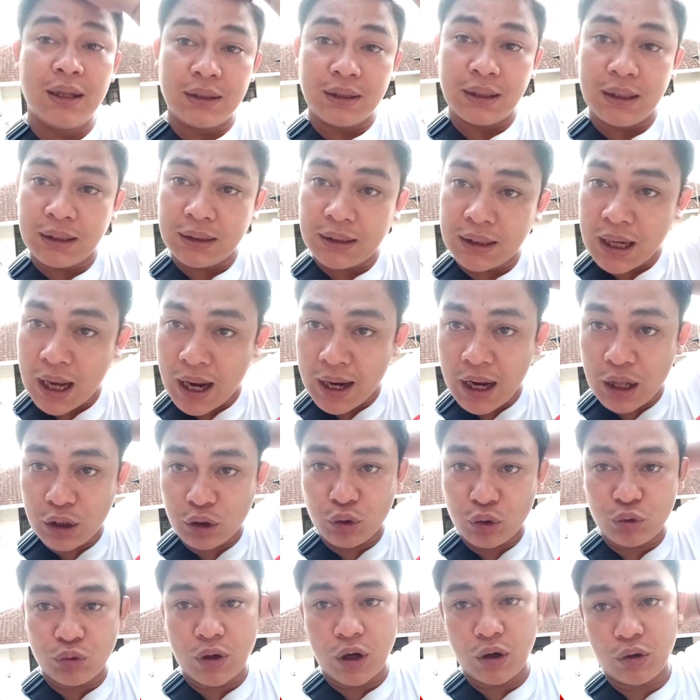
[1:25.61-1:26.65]
Jadi tidak ada
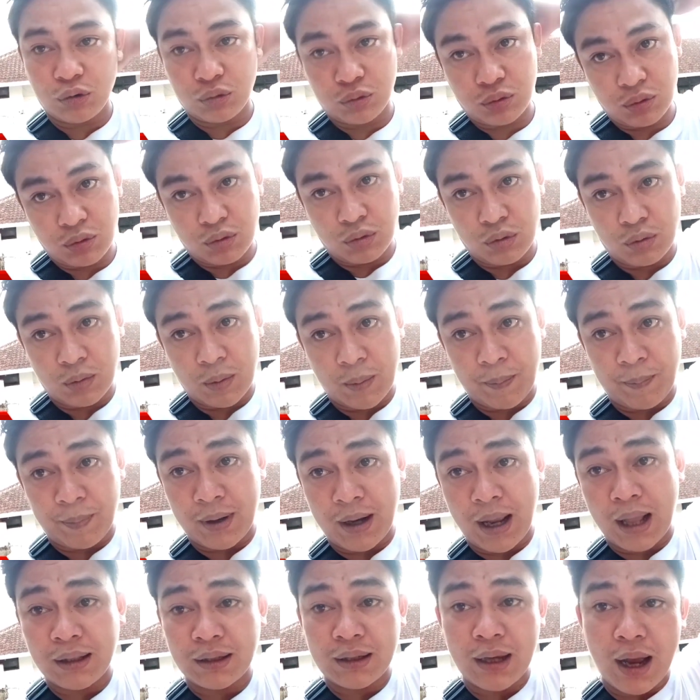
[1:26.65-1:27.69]
tujuan untuk
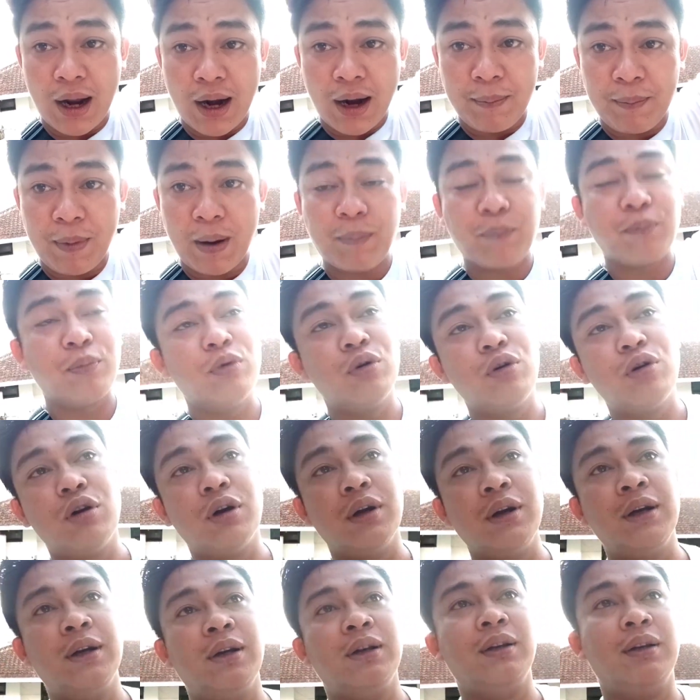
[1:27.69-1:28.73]
memperlihatkan
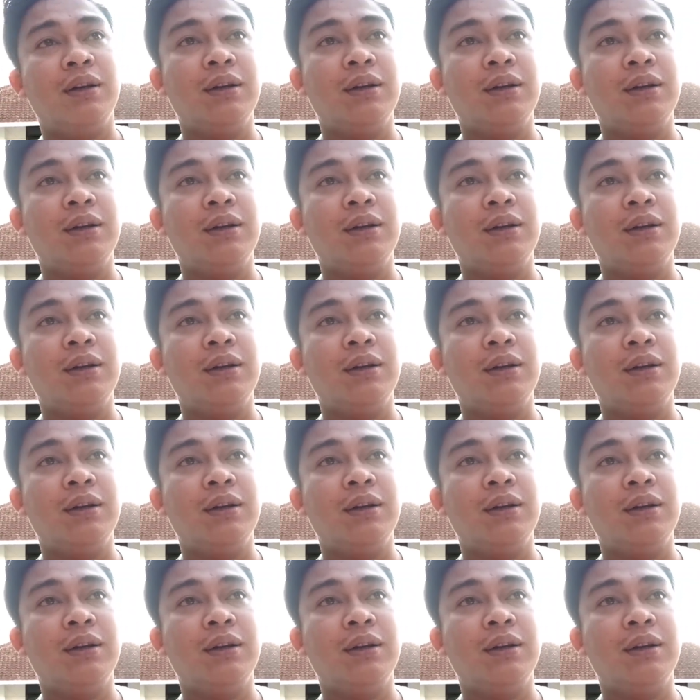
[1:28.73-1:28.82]
apapun.